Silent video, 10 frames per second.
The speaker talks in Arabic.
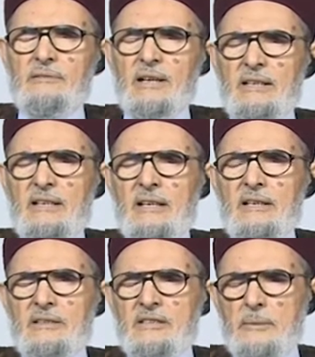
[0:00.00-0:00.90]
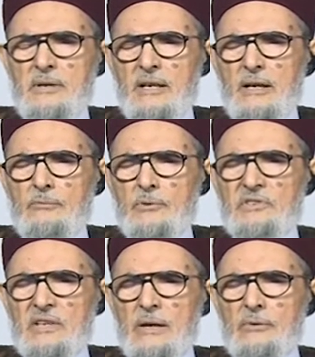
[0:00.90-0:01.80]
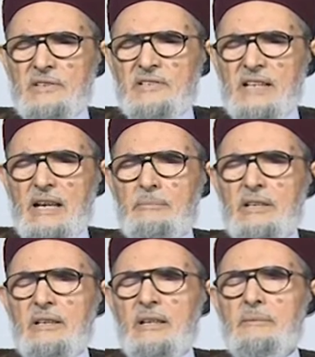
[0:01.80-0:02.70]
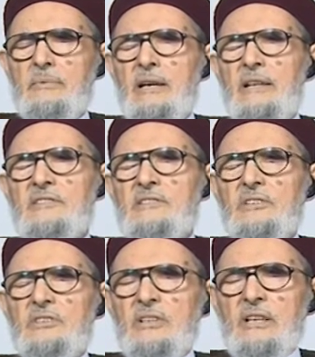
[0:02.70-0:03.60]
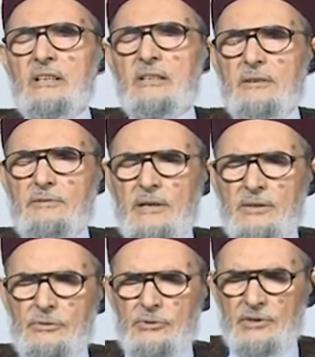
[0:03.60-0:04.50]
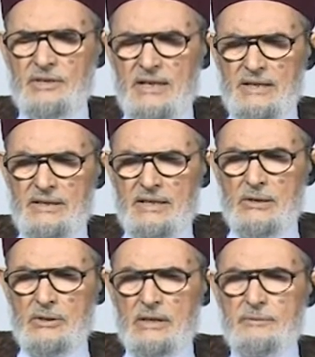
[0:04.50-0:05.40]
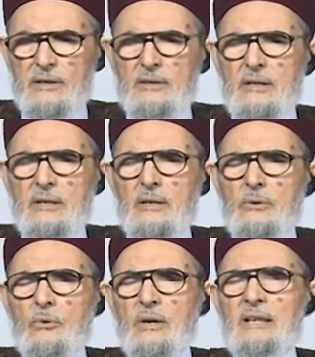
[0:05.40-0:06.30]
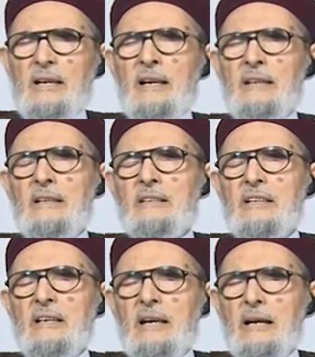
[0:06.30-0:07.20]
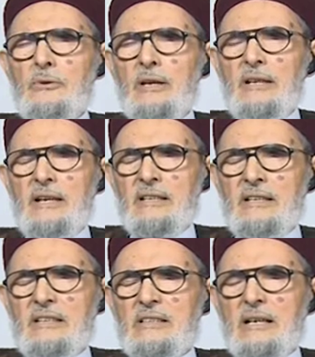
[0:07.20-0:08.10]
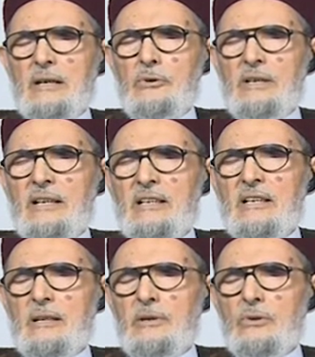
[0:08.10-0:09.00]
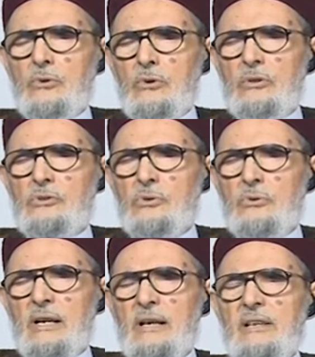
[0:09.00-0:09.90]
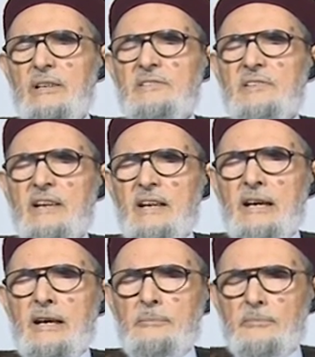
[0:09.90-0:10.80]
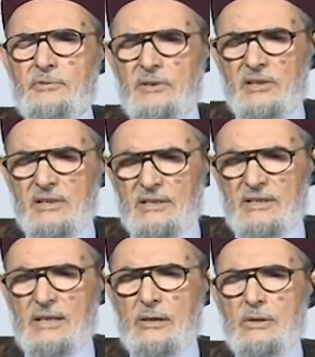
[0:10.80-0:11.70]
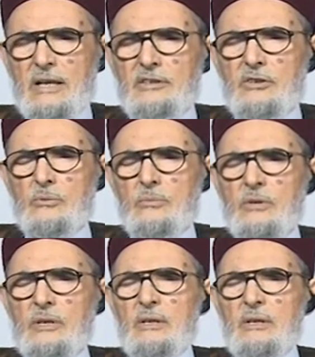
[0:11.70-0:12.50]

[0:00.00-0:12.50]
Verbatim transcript: فعلينا أن ننتبه لأنفسنا ونستعمل يعني ما نستطيع لدفع الضر عنا ودفع ولا نتهاون لأن التهاون هذا كما قلت هو إسهام في قتل أولادكم